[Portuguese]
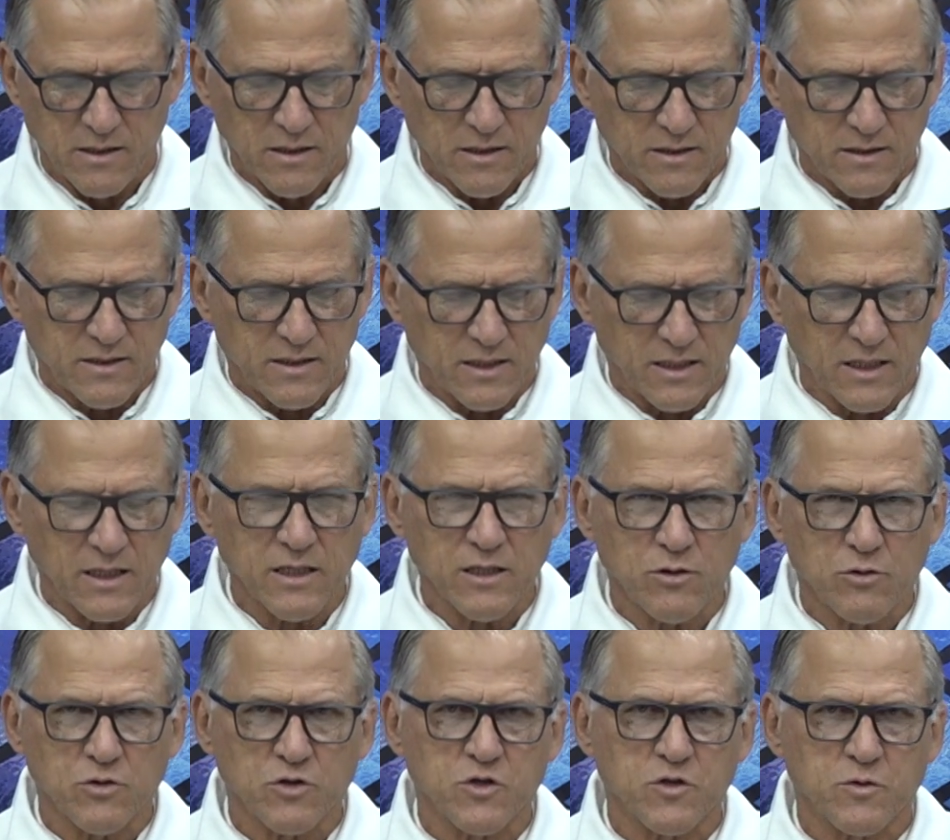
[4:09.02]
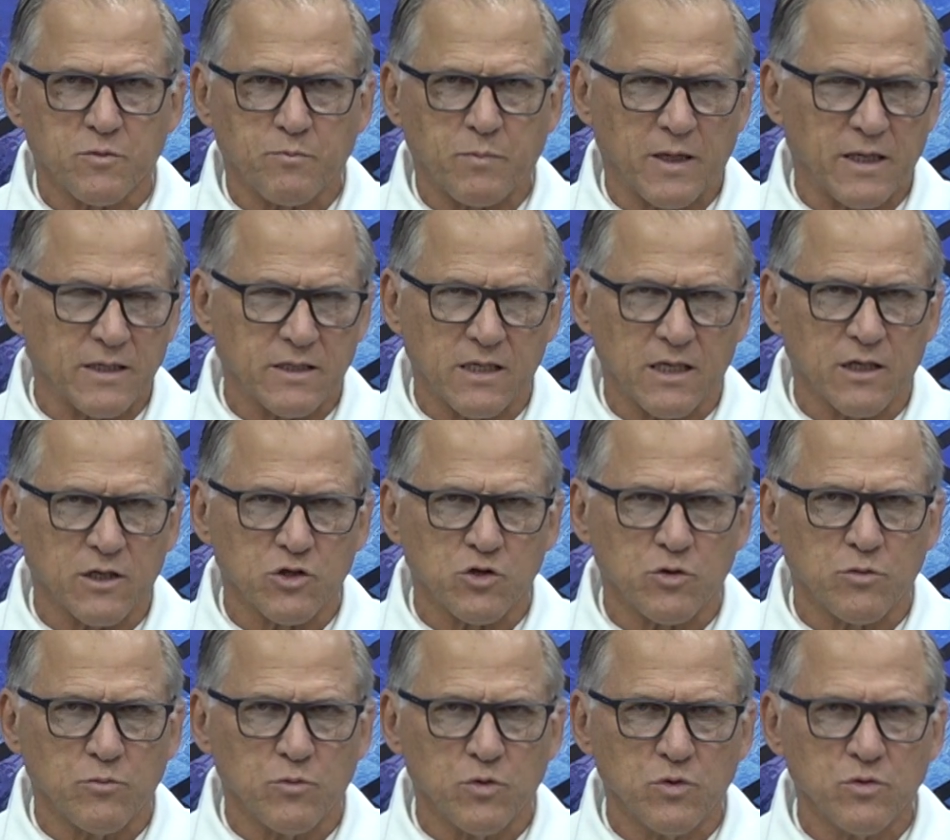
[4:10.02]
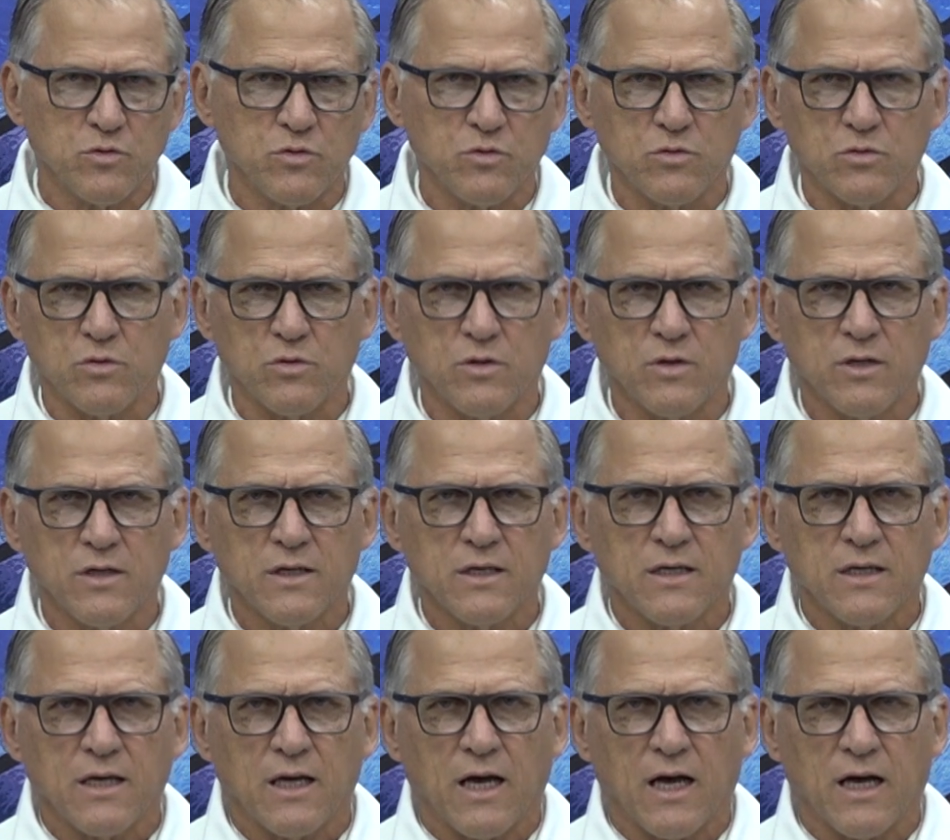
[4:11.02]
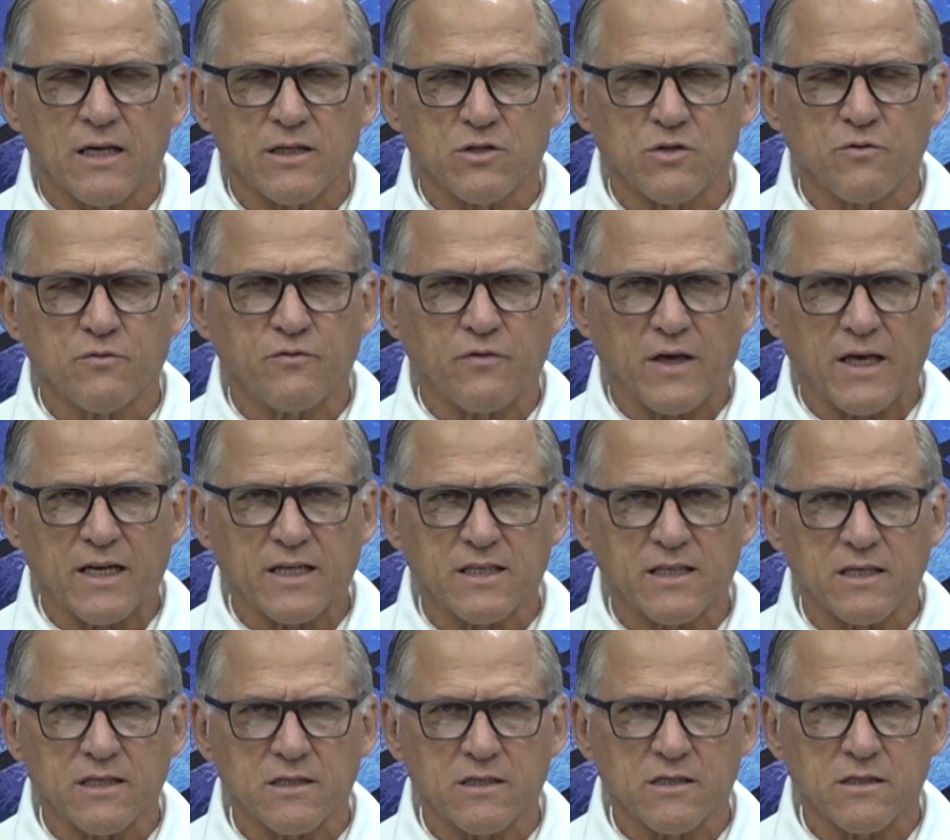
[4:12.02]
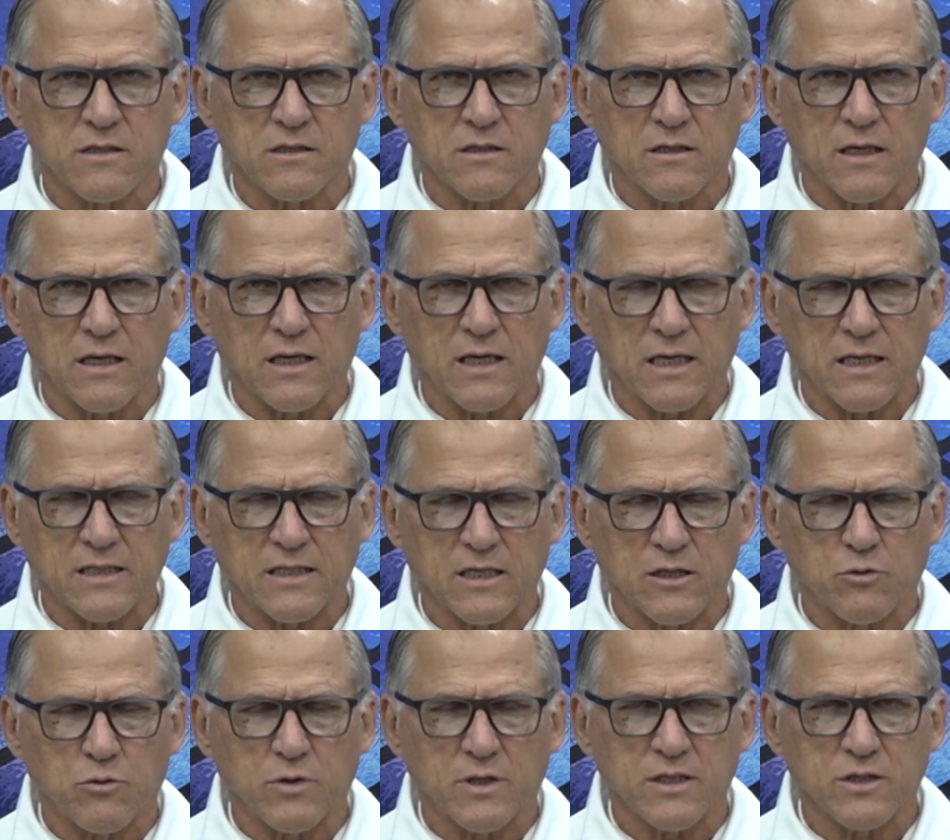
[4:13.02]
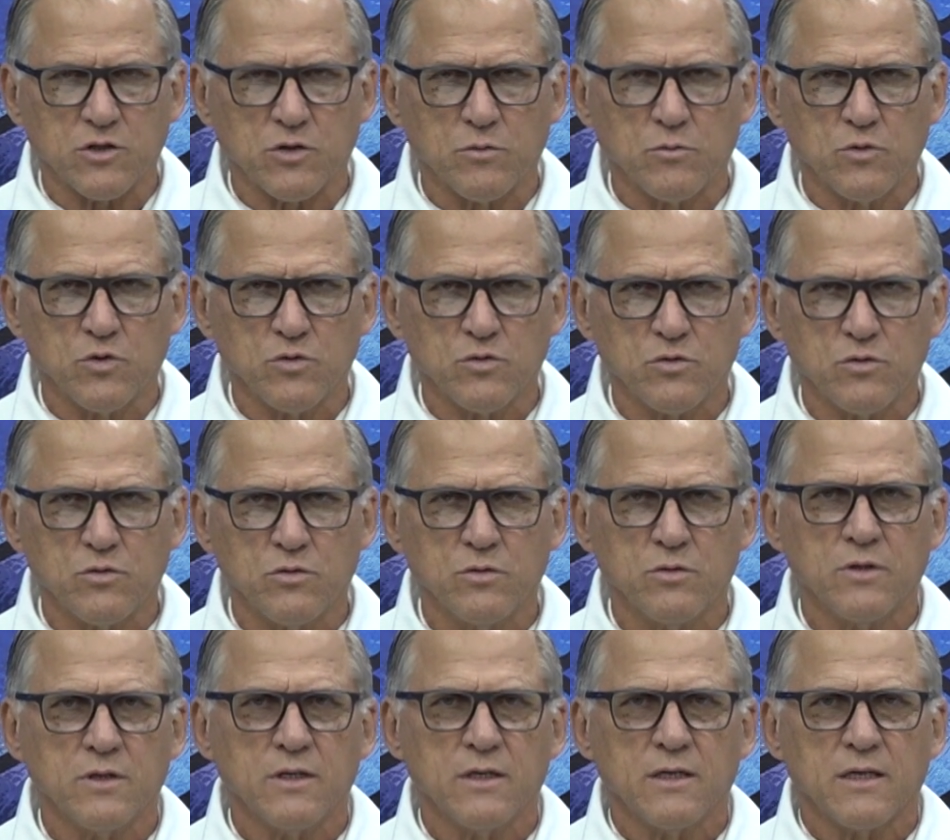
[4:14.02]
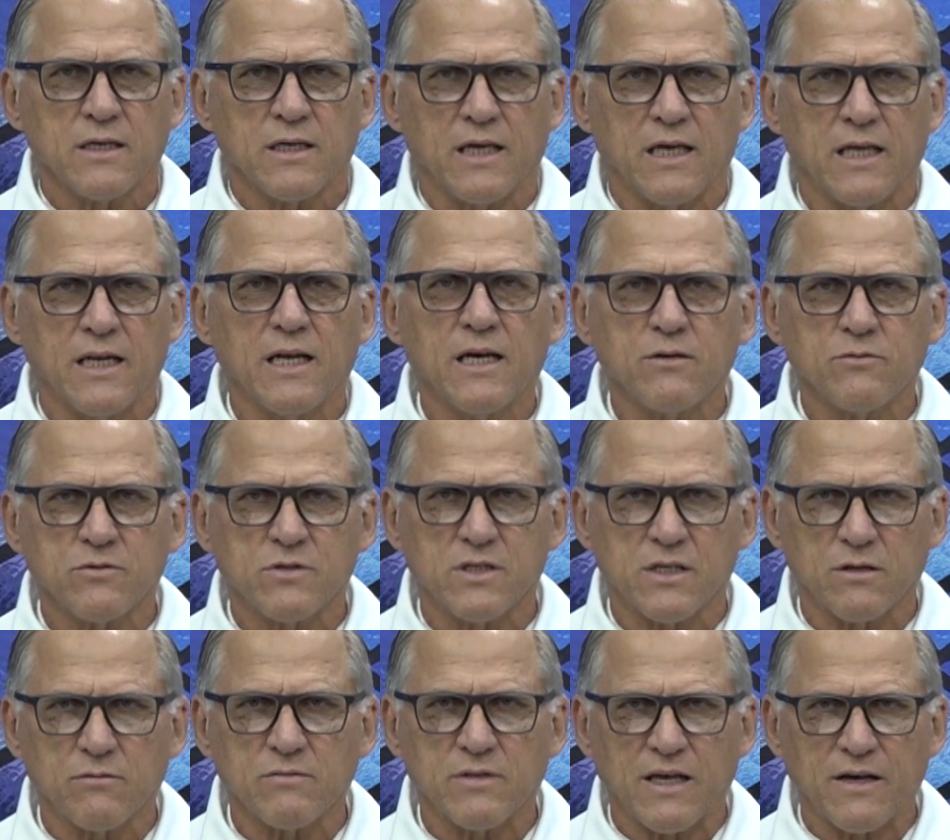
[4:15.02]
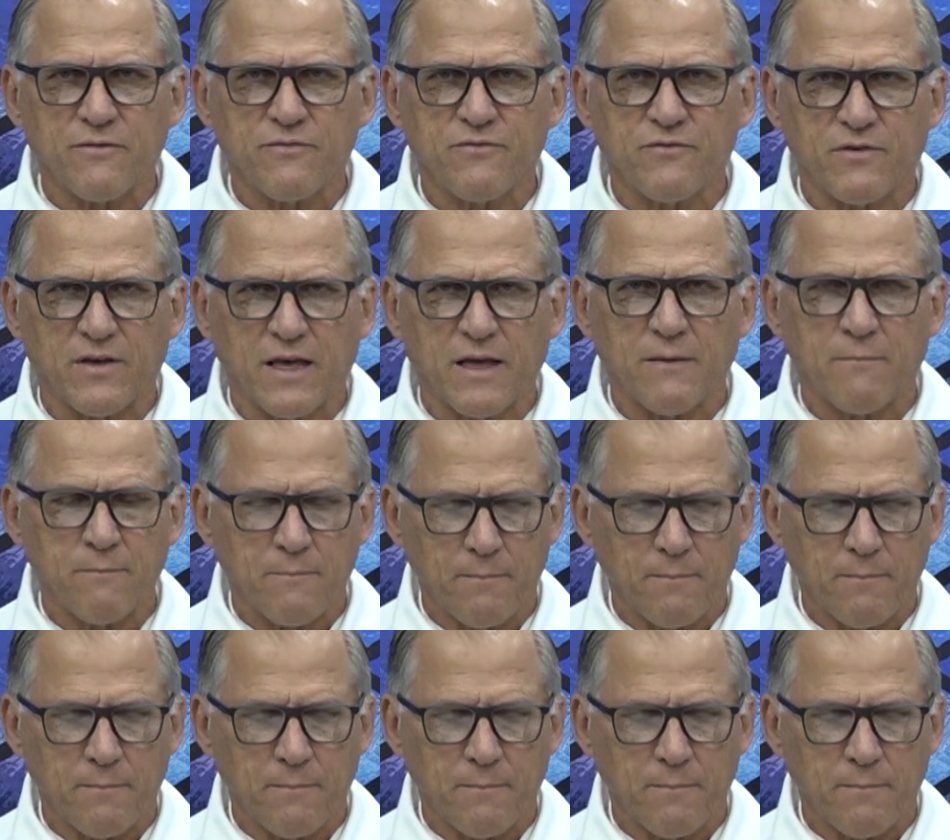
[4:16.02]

seguindo os prazeres do mundo, as ofertas encantadoras do mundo, que não são da fé.